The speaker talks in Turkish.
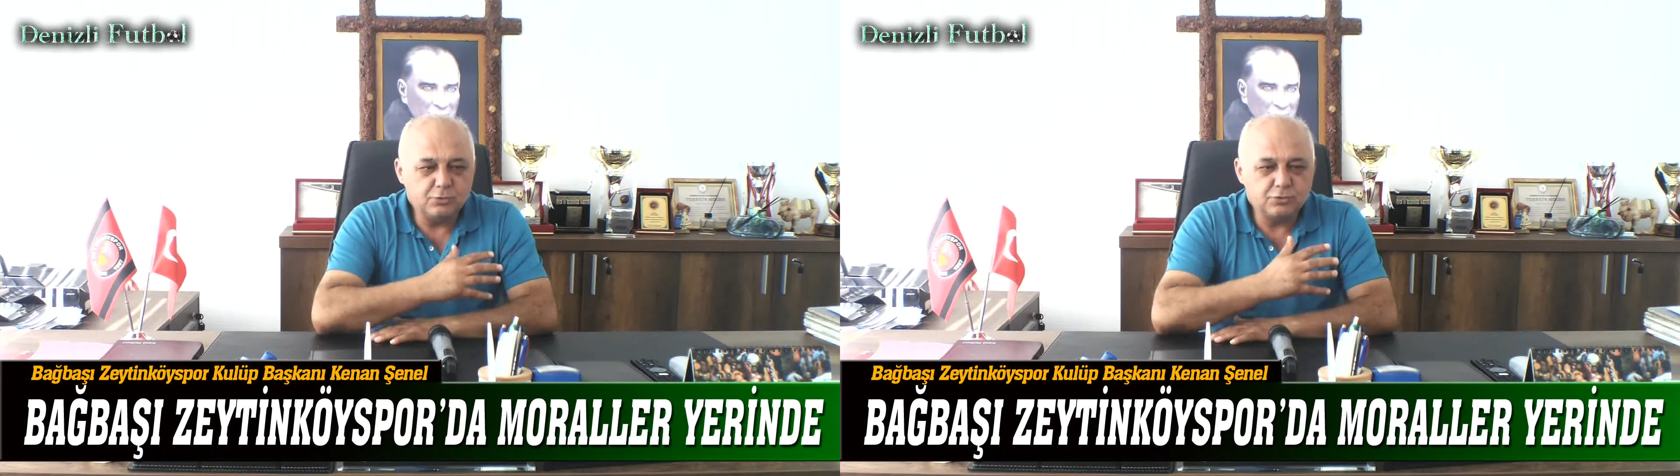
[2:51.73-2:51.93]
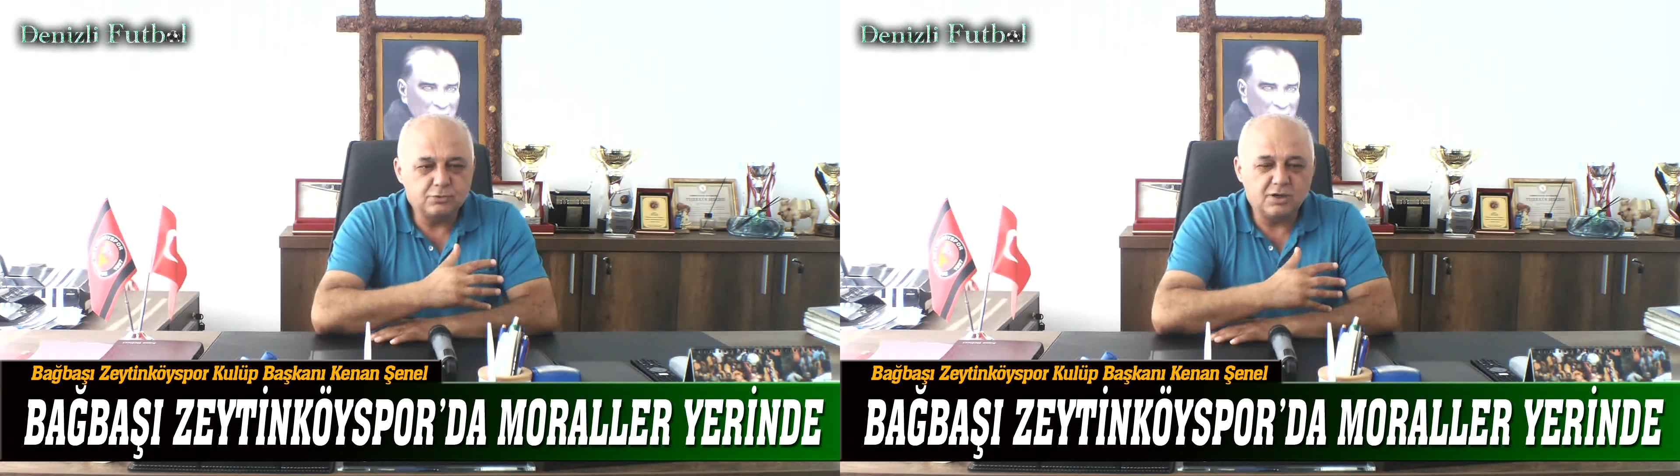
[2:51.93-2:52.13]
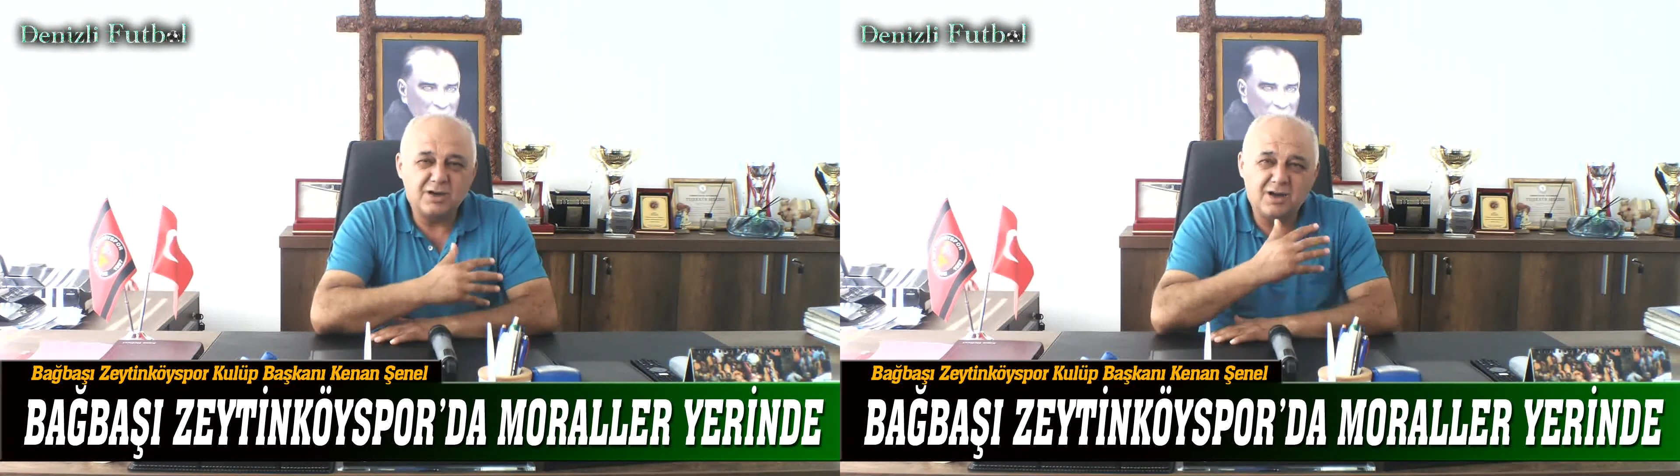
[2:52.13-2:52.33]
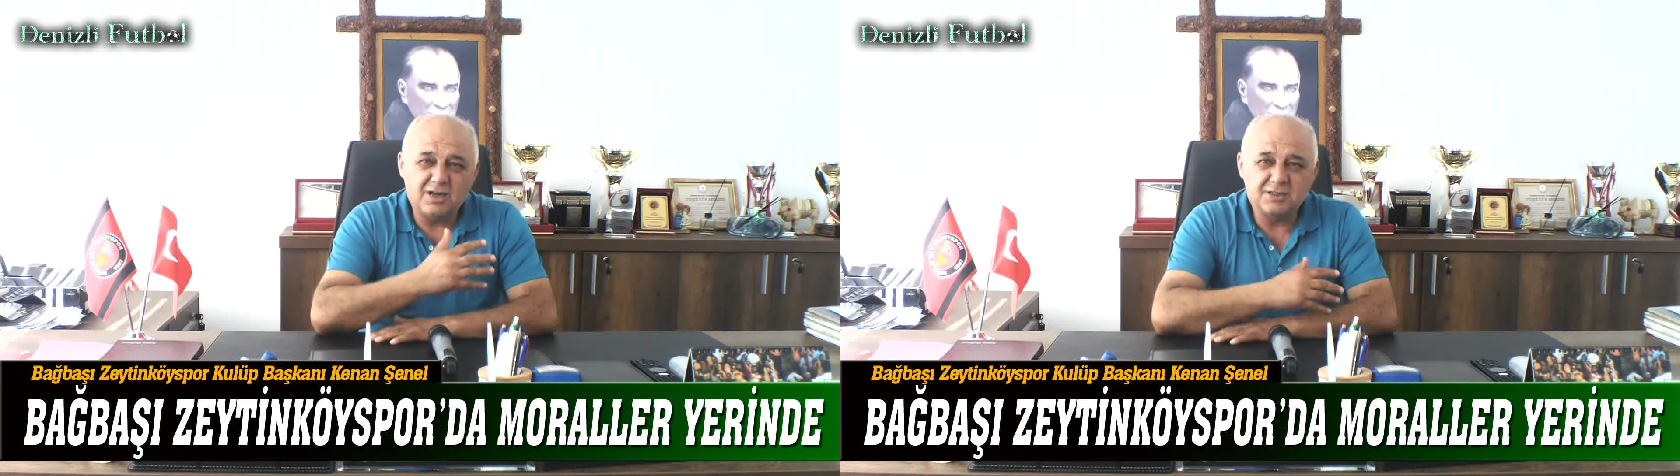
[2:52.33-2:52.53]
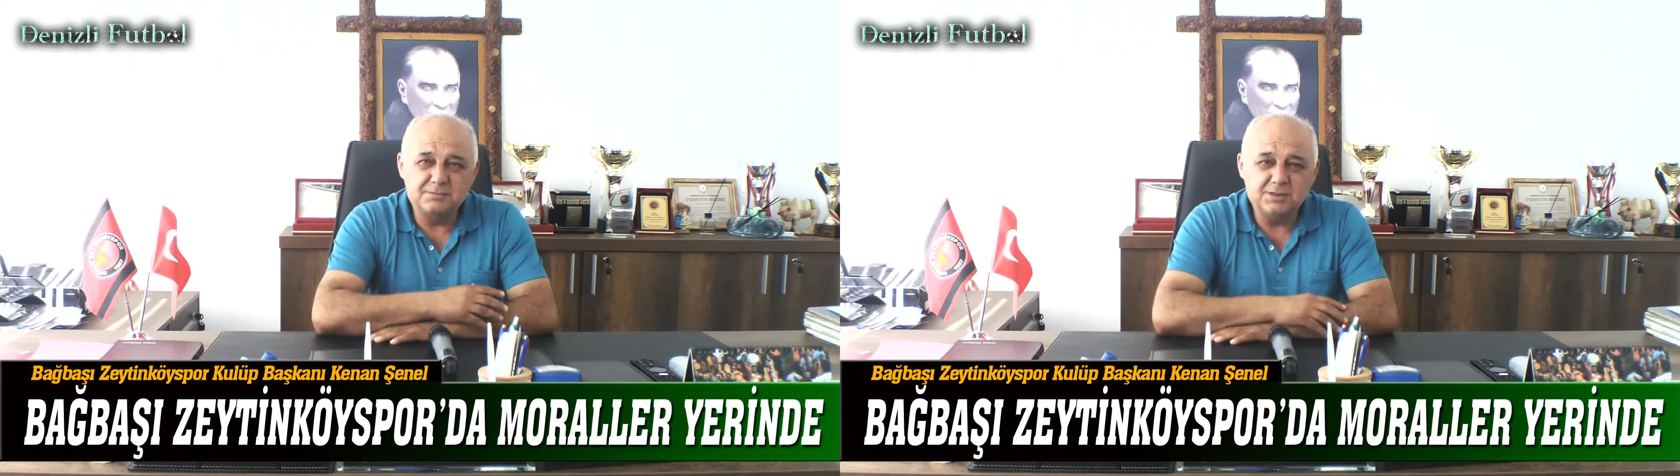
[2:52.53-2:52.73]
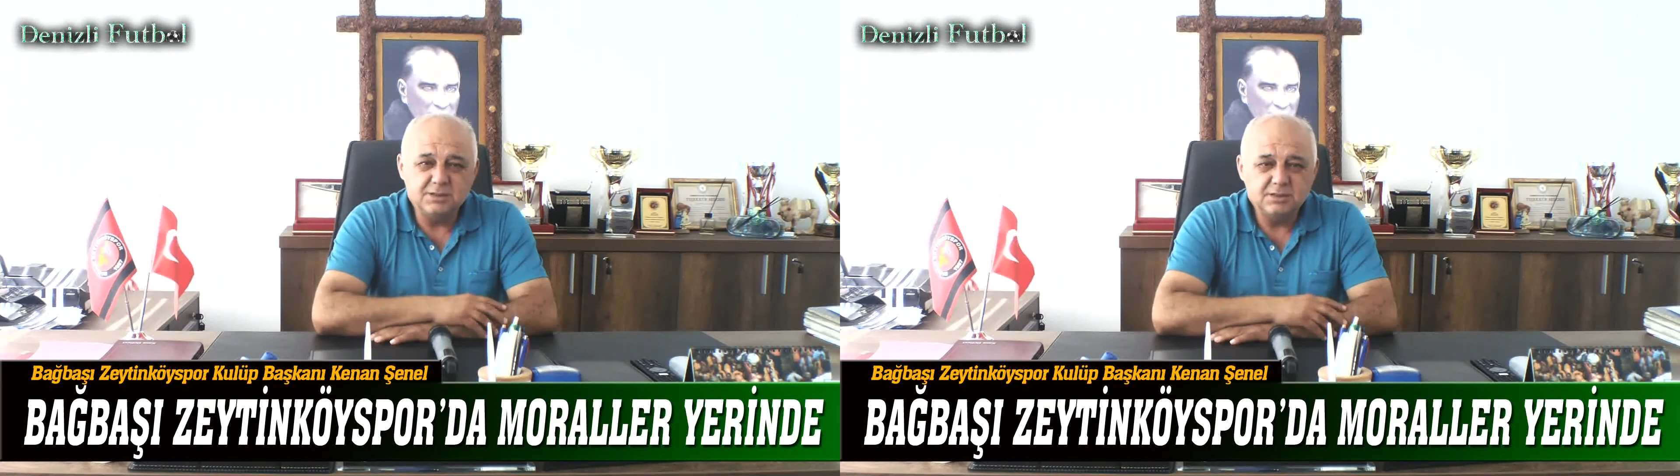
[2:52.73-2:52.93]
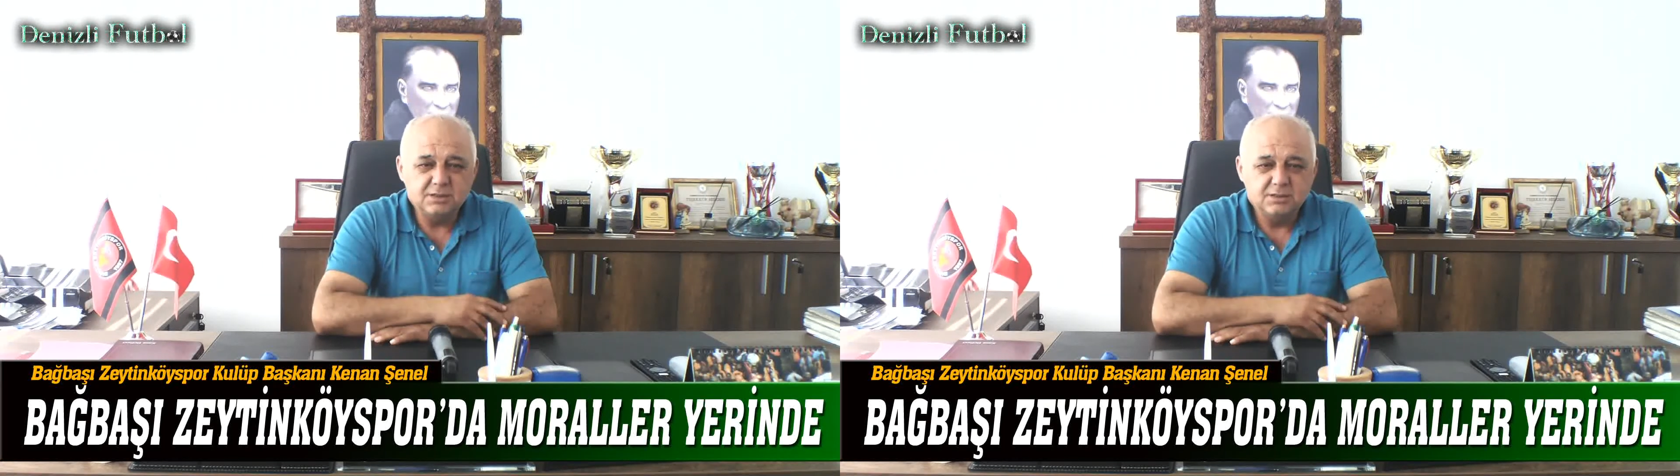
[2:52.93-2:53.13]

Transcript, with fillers: o çocukların azmi,